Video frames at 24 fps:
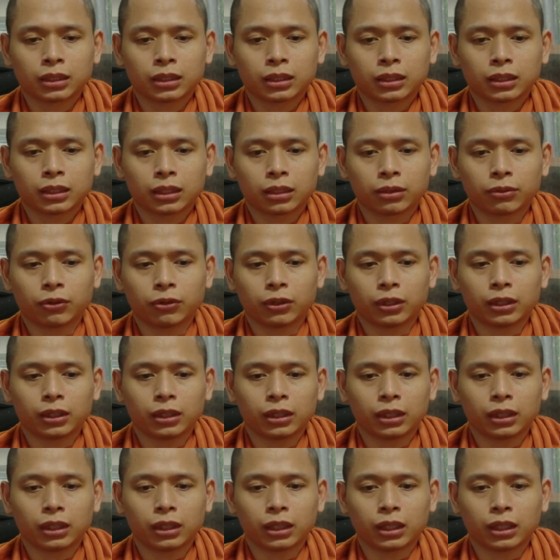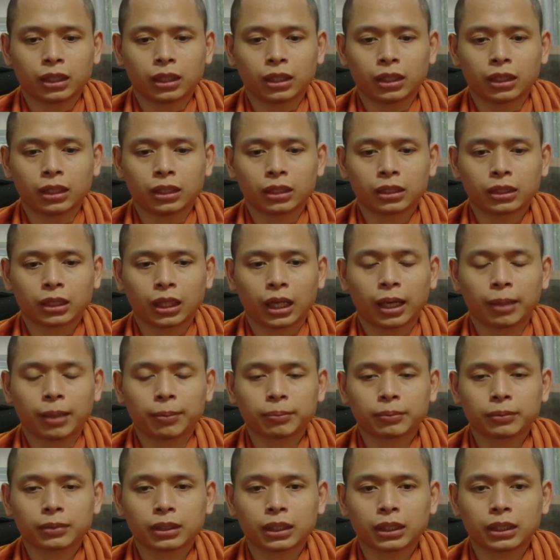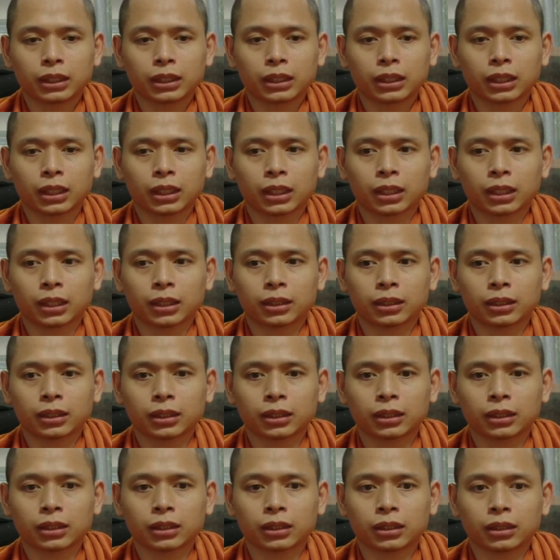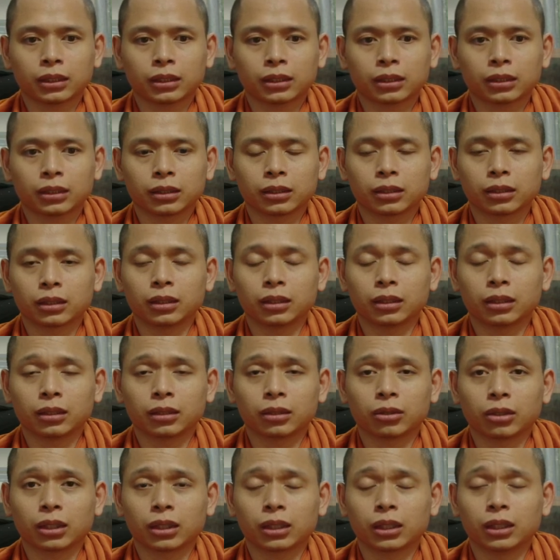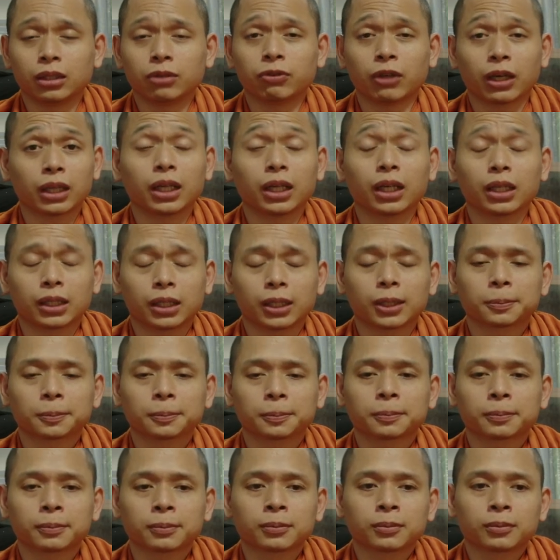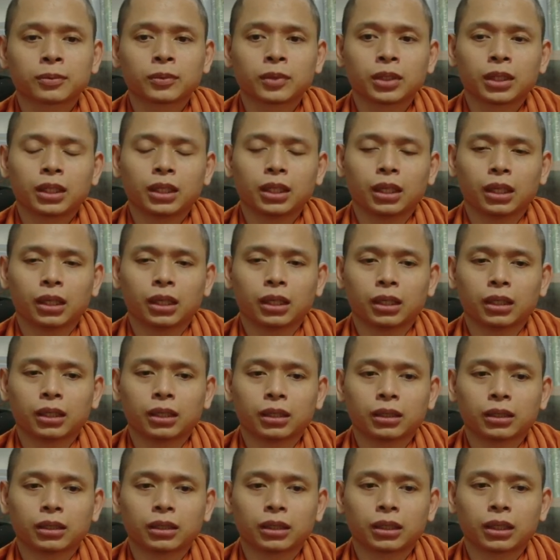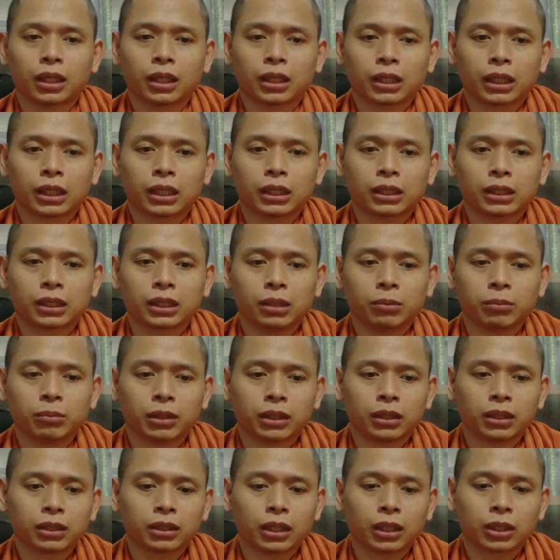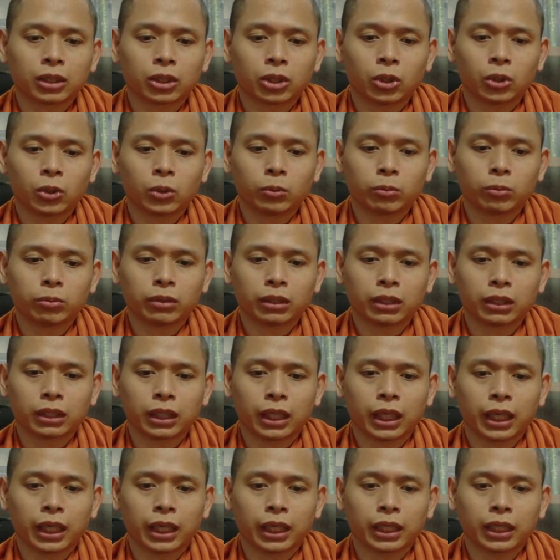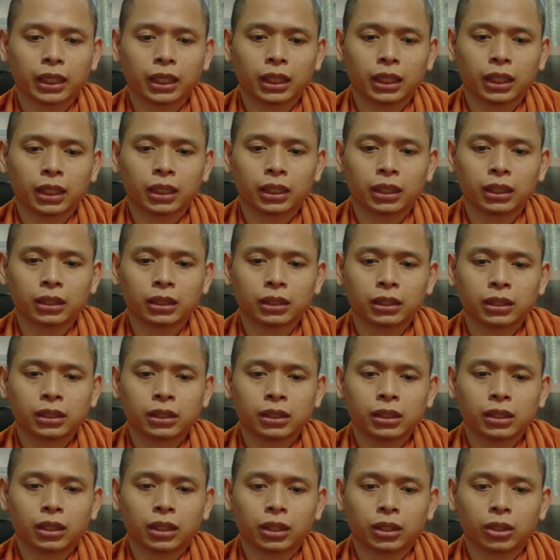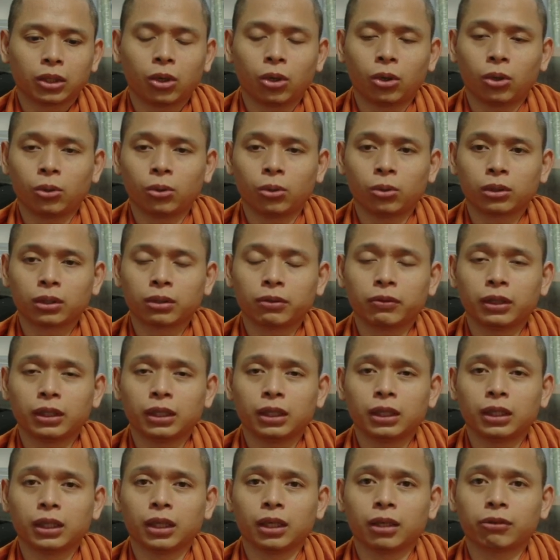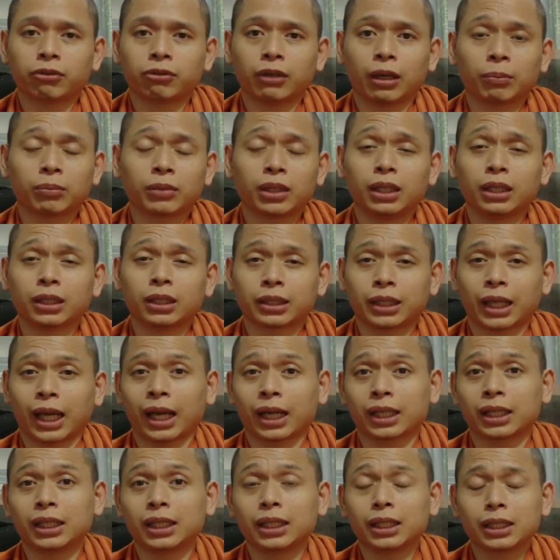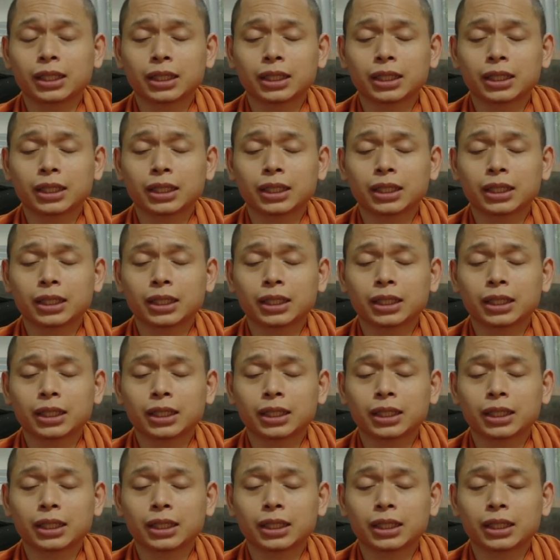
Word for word: cái phần là tám cái kinh là kinh Phật lực đó. À, tức là cái khi mà Đức Thế Tôn ngài độ cái vị Phạm Thiên Tà Kiến